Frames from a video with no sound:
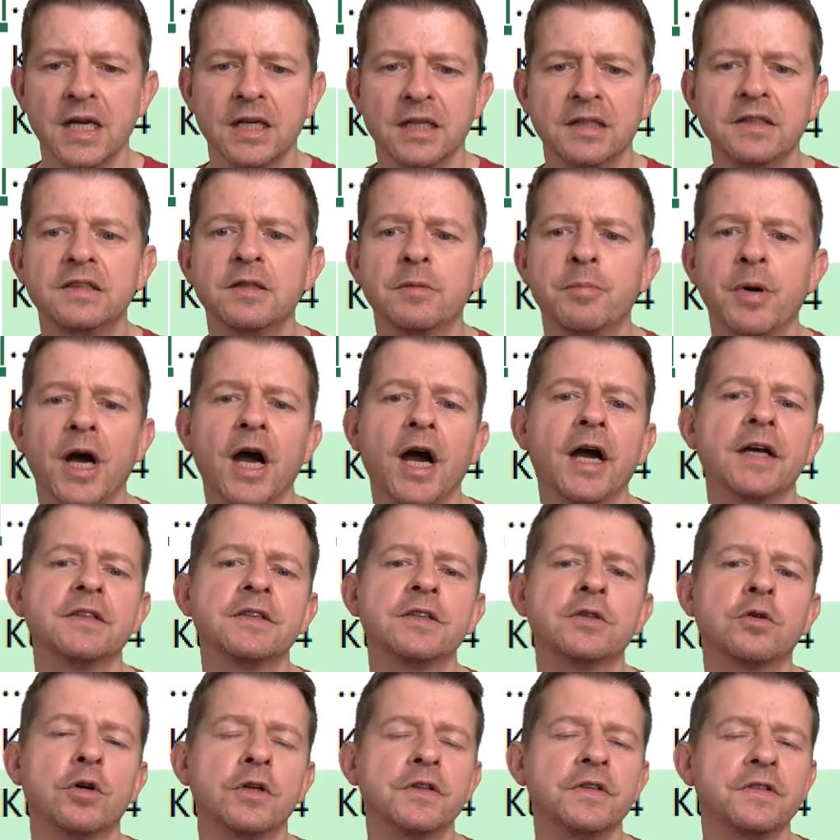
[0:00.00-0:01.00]
Diese
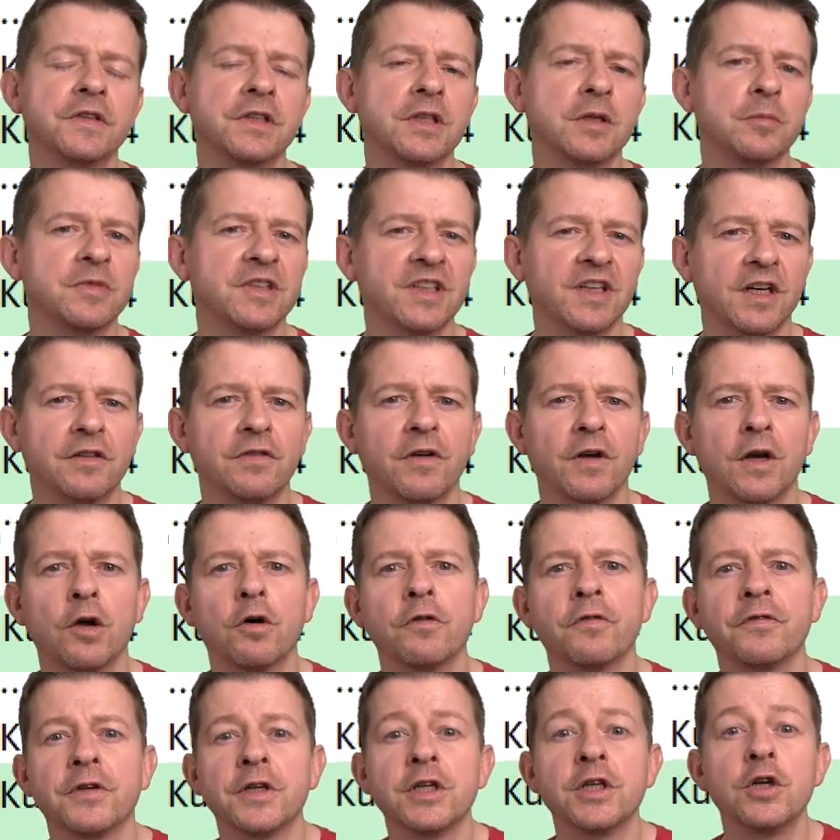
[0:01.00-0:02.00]
Preise konnten sich im
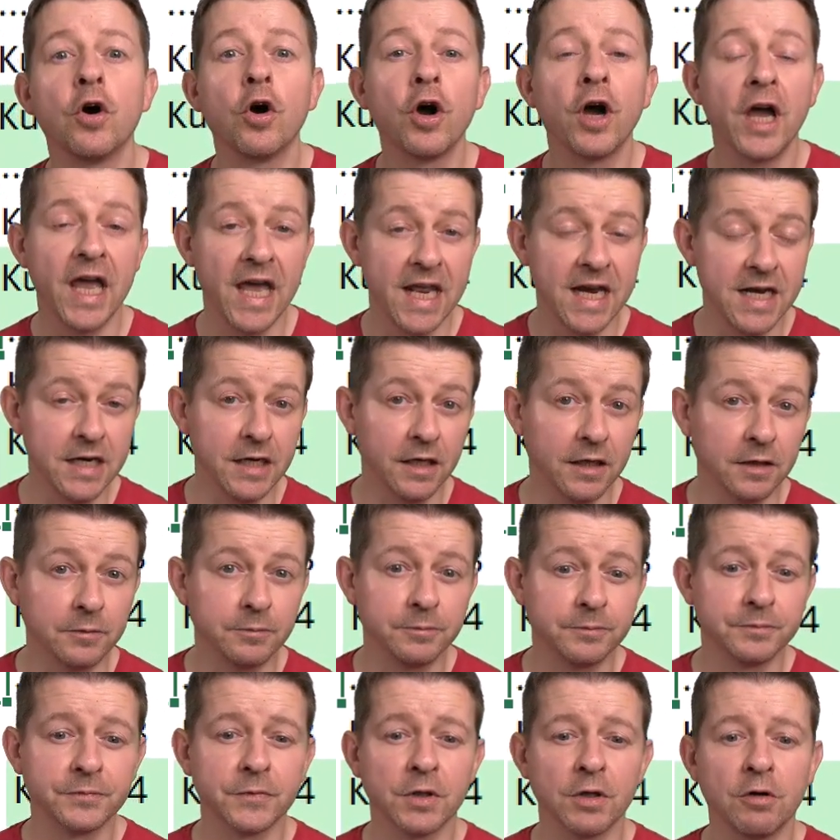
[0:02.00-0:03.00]
Zeitverlauf jedoch ändern.
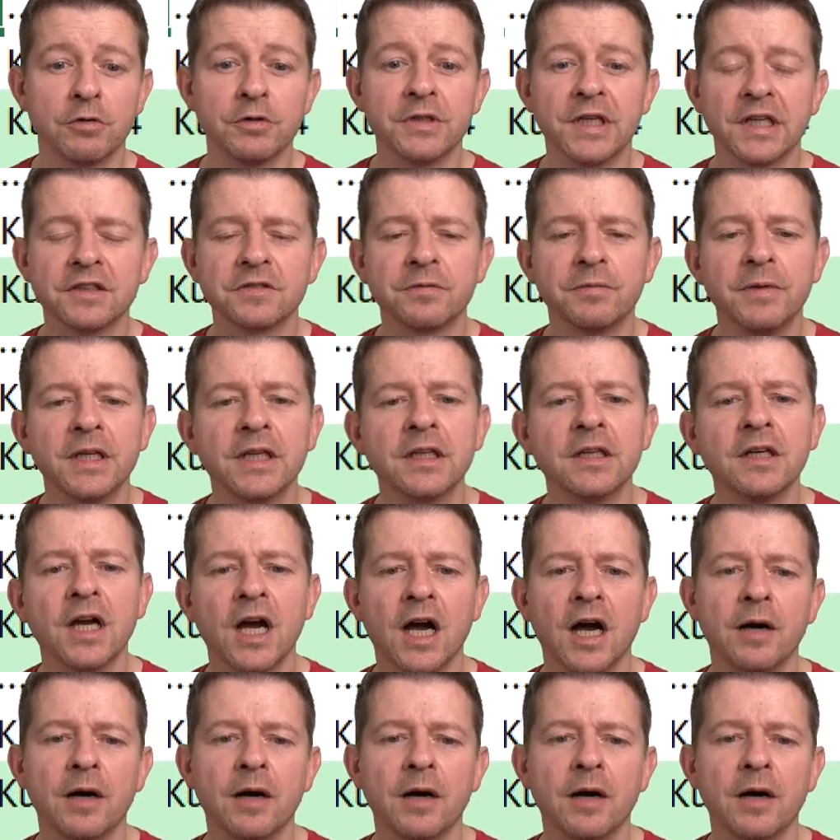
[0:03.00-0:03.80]
Und deswegen